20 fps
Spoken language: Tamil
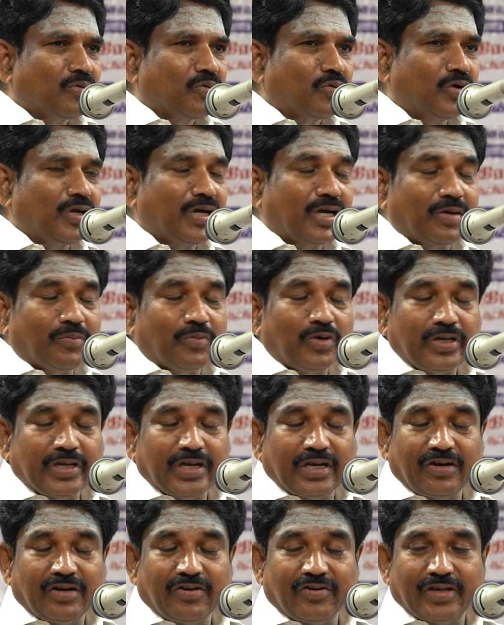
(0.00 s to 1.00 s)
உலக
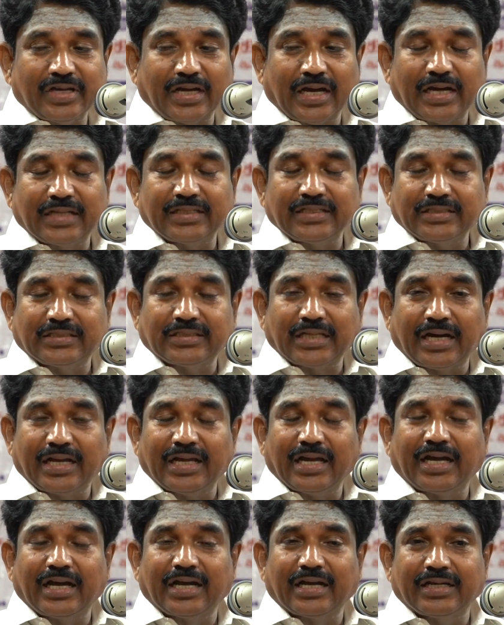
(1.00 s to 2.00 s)
மொழிகளினுடைய
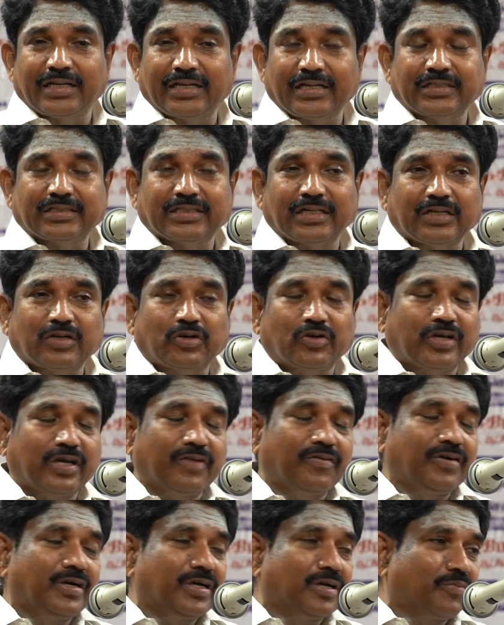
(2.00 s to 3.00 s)
ஆதித்தாயாக
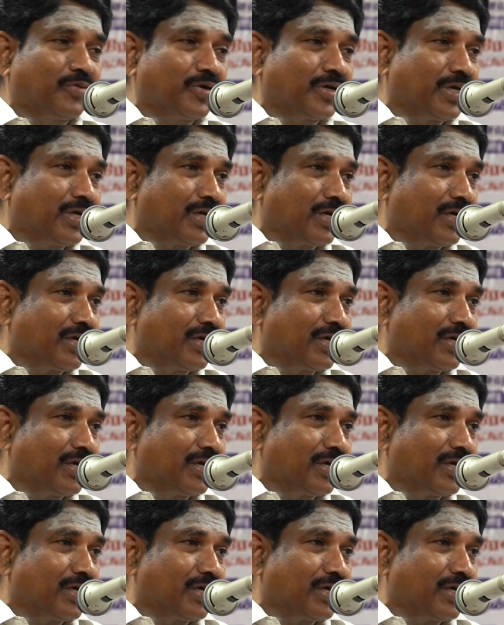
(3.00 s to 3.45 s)
இருக்கக்கூடியவள் நம்முடைய